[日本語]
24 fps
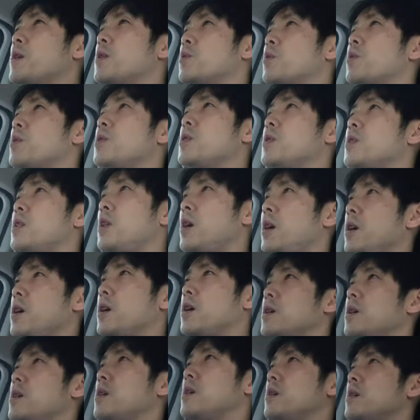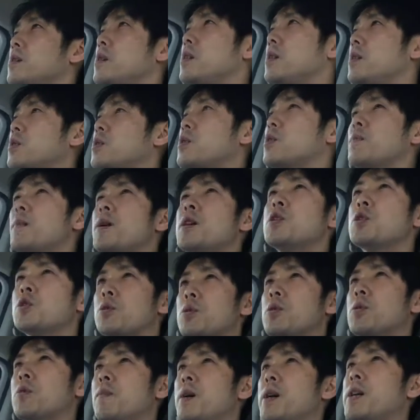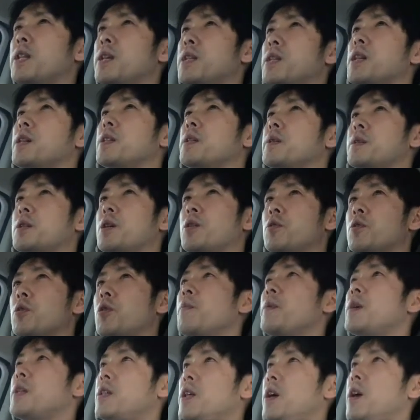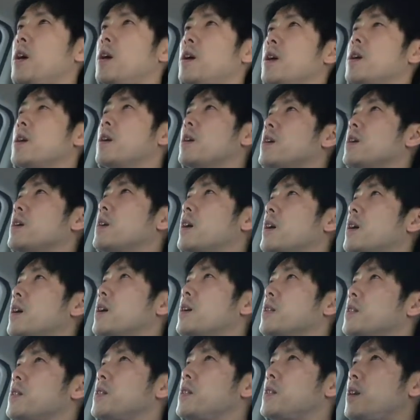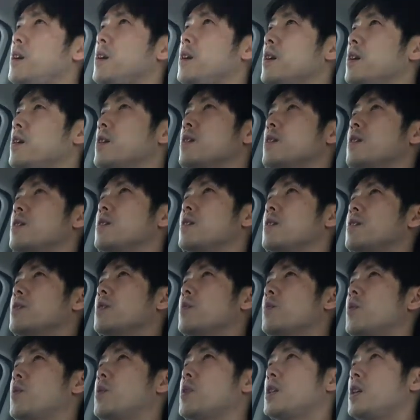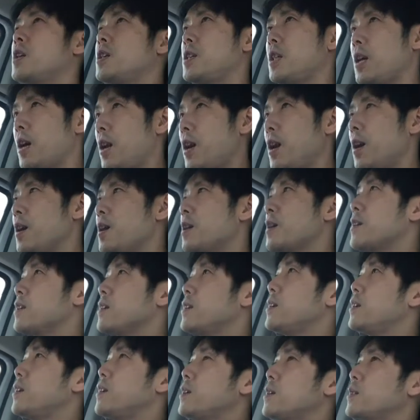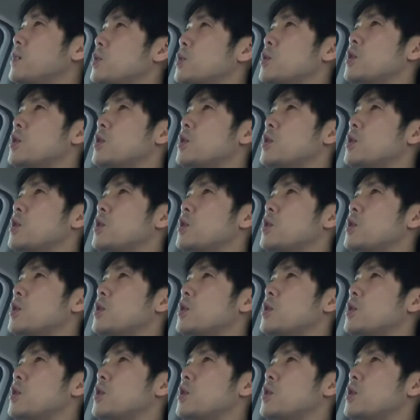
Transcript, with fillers: めといて、えー、そのマンションの前だったんですけど止めて上がって降りてきたら、えー